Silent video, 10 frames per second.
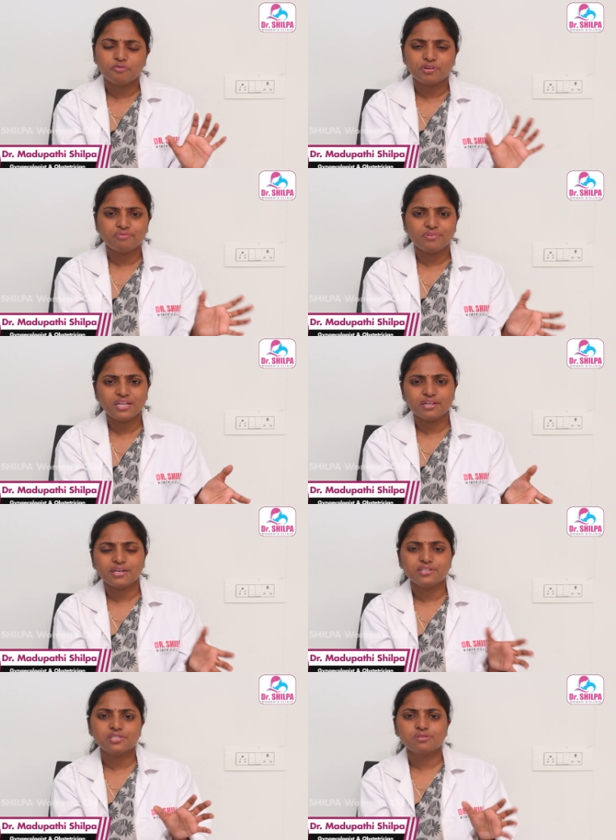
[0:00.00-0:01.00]
ఫిఫ్టీన్
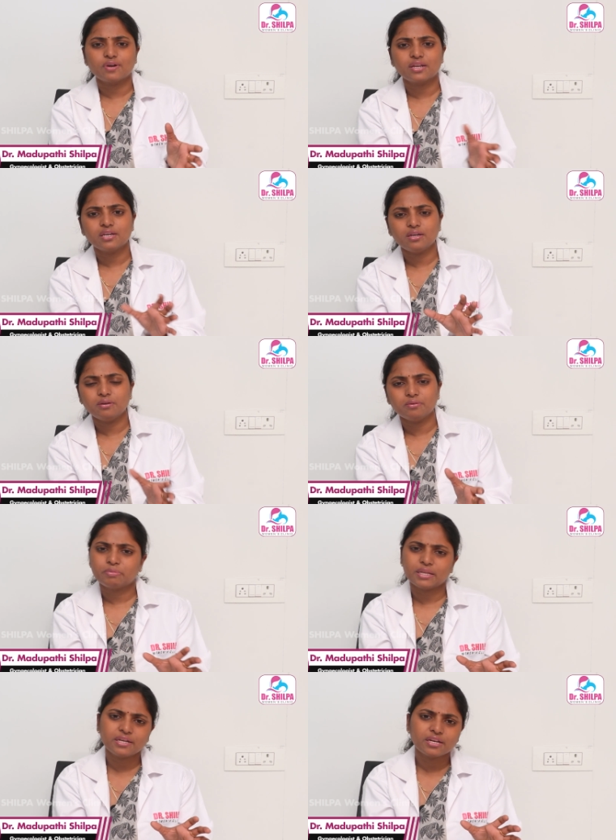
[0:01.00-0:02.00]
కేజెస్ వరకు
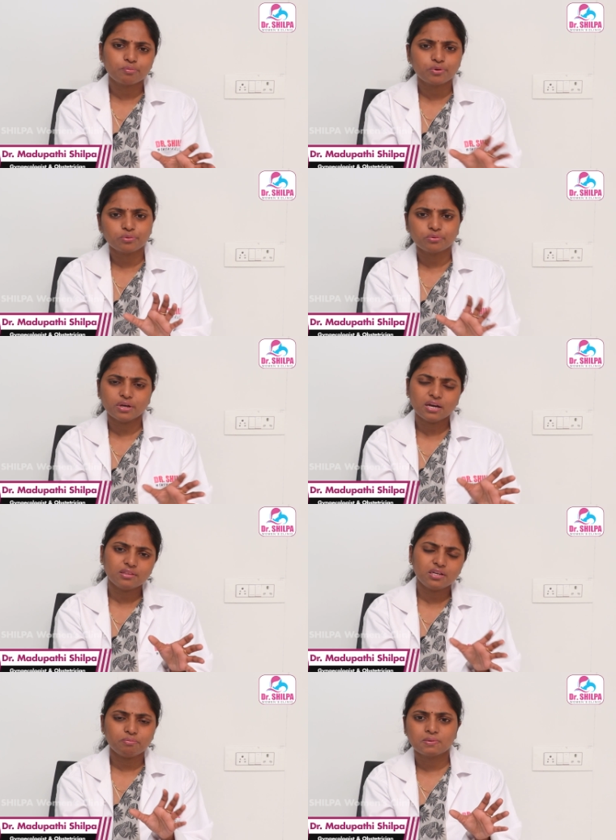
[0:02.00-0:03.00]
పెరిగినప్పుడు కూడా
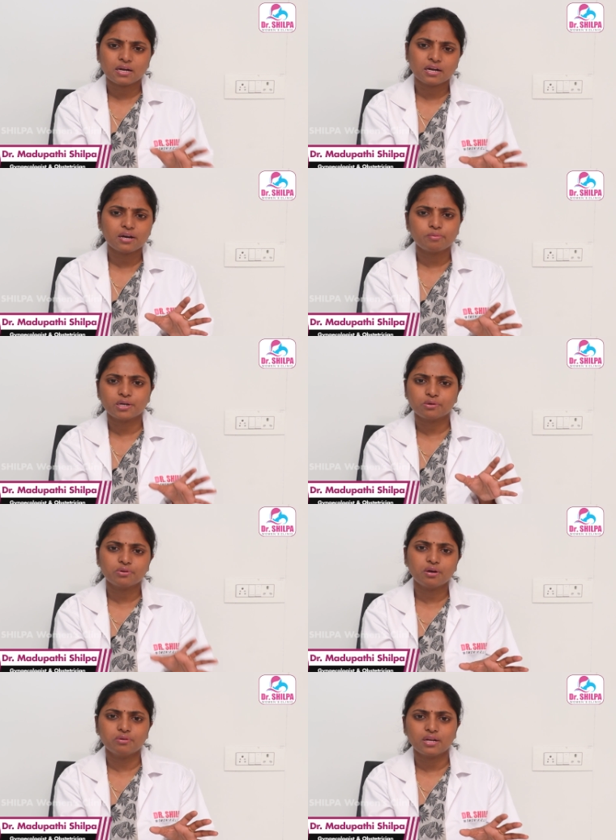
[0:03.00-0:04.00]
అది కంగారు
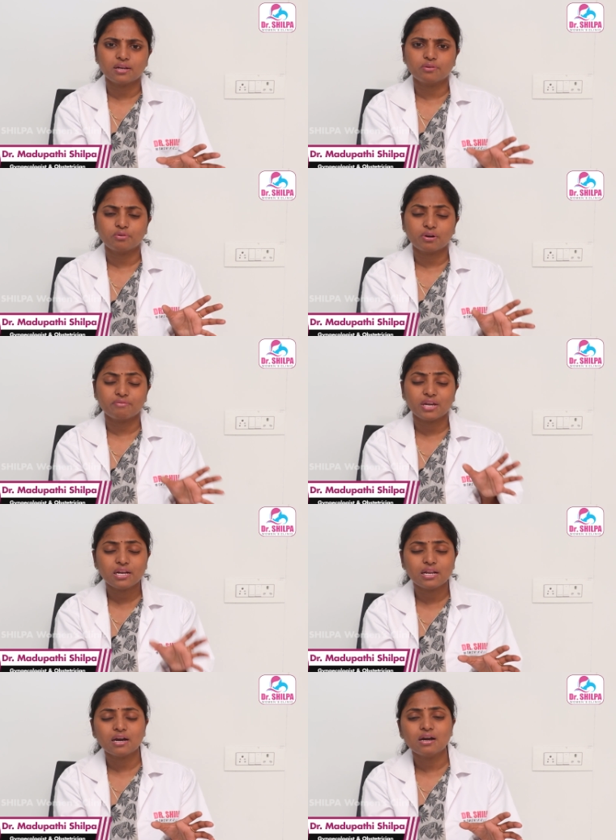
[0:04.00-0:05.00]
పడకుండా ఉండాలి ఒకవేళ